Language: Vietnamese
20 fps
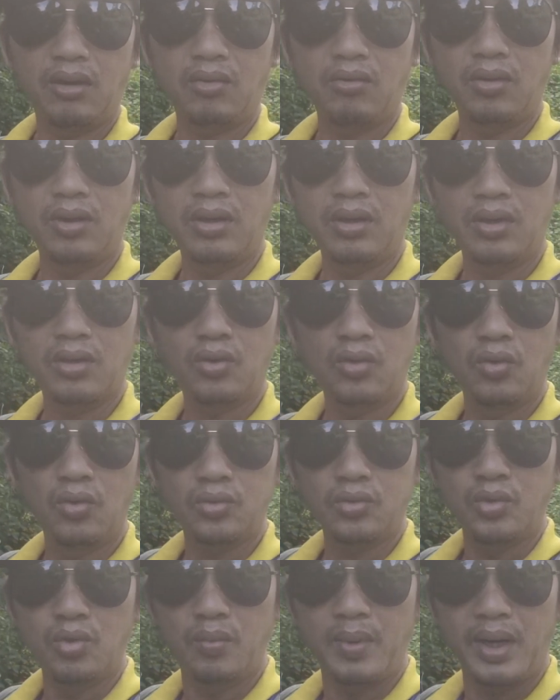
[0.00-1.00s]
chào à,
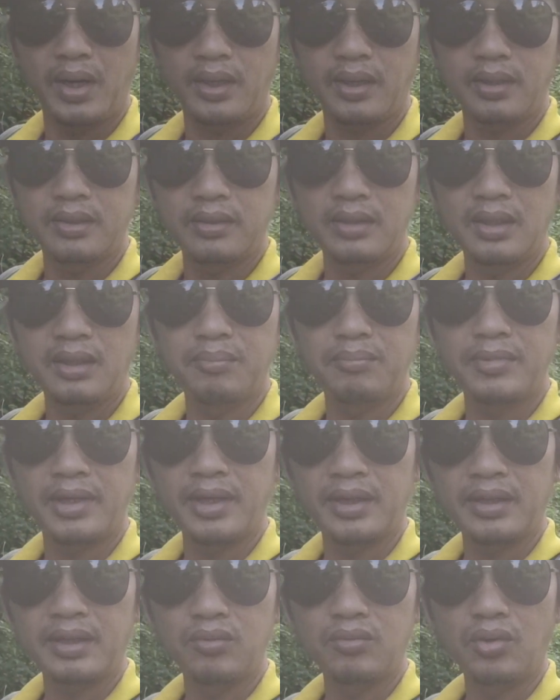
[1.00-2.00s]
cô, chú, bác, anh chị
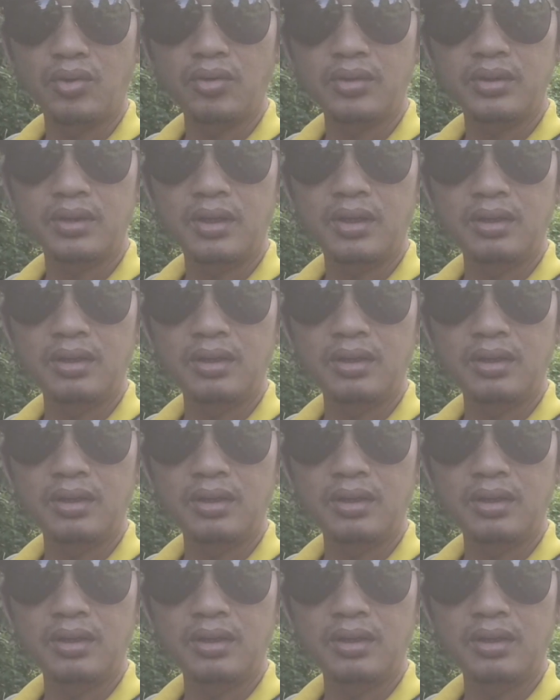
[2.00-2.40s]
em đang theo dõi